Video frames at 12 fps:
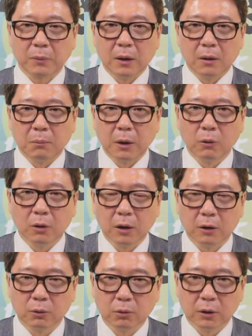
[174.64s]
美国有
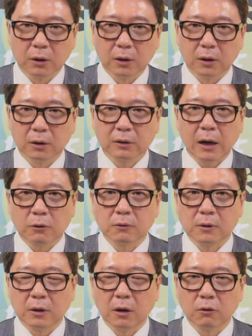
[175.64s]
很多的大公
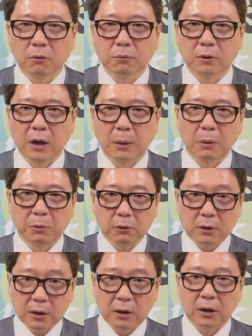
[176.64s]
司要公布财报，比如
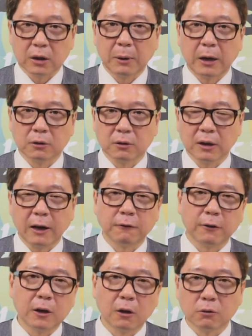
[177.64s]
说这个礼拜就是奈
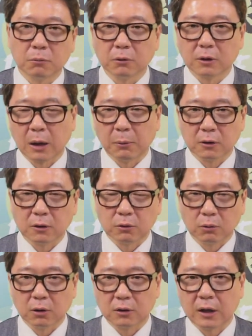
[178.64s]
飞要公布财报，是
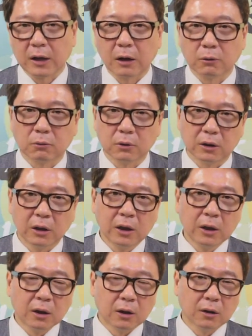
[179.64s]
所有尖牙股里
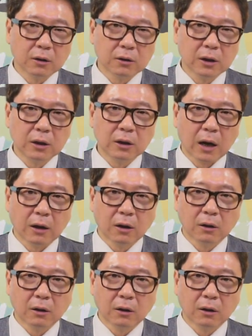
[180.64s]
呃第一档哈，